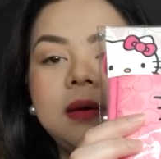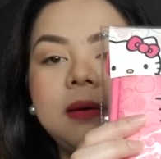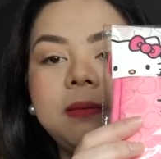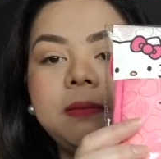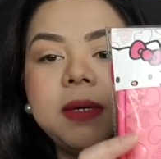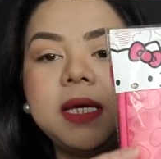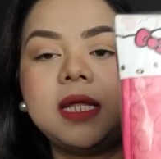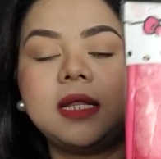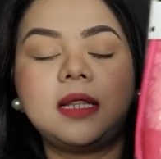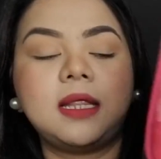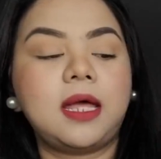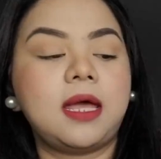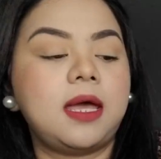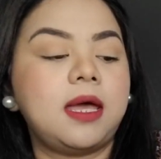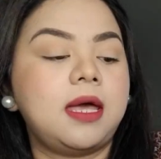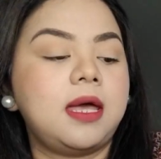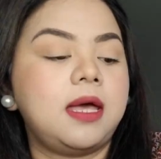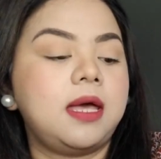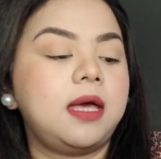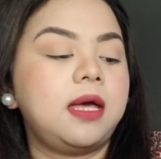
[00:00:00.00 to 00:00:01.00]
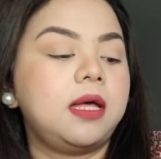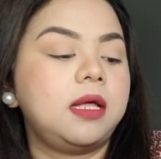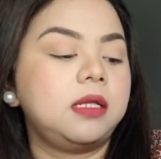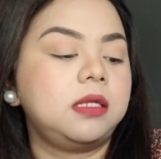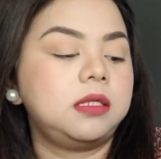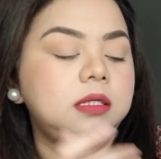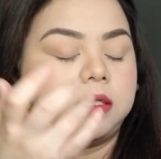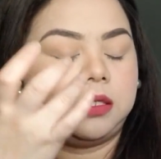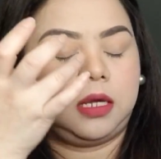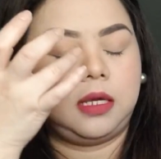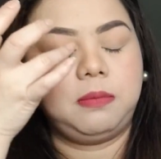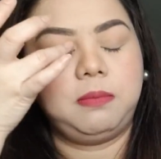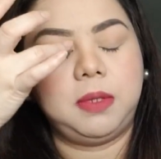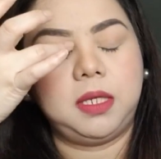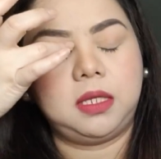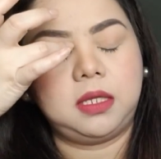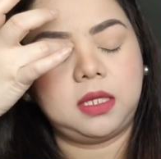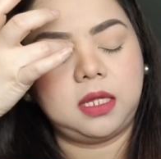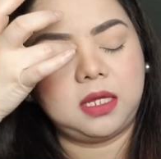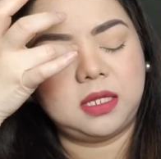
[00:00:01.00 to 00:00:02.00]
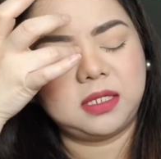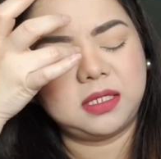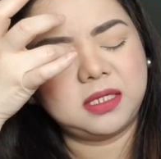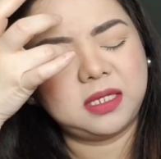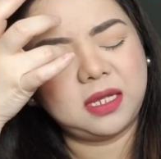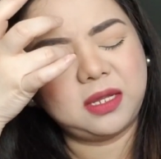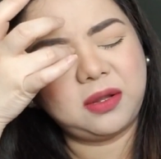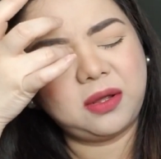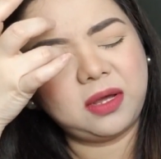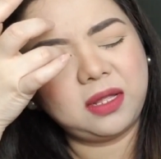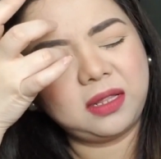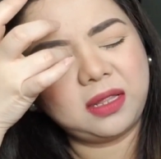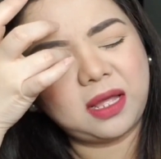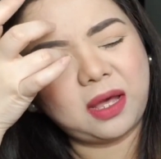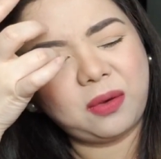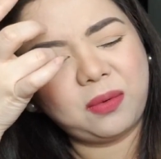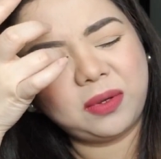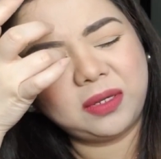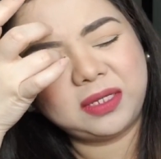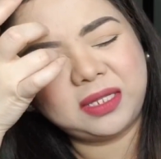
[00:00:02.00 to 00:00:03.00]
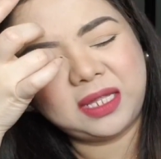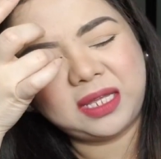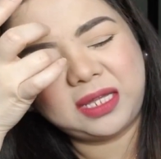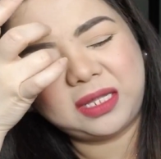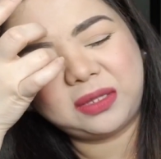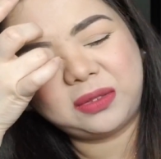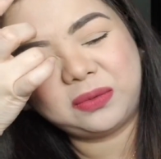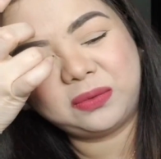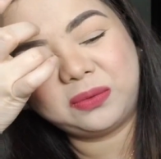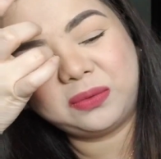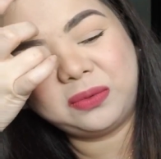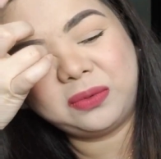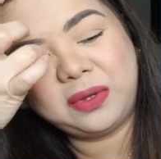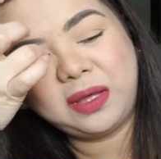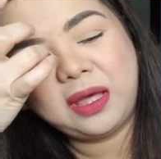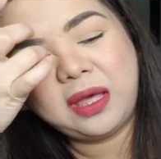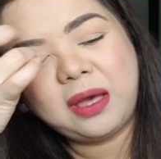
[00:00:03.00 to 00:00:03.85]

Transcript: mittens, ay mittens, ano nga tawag dito?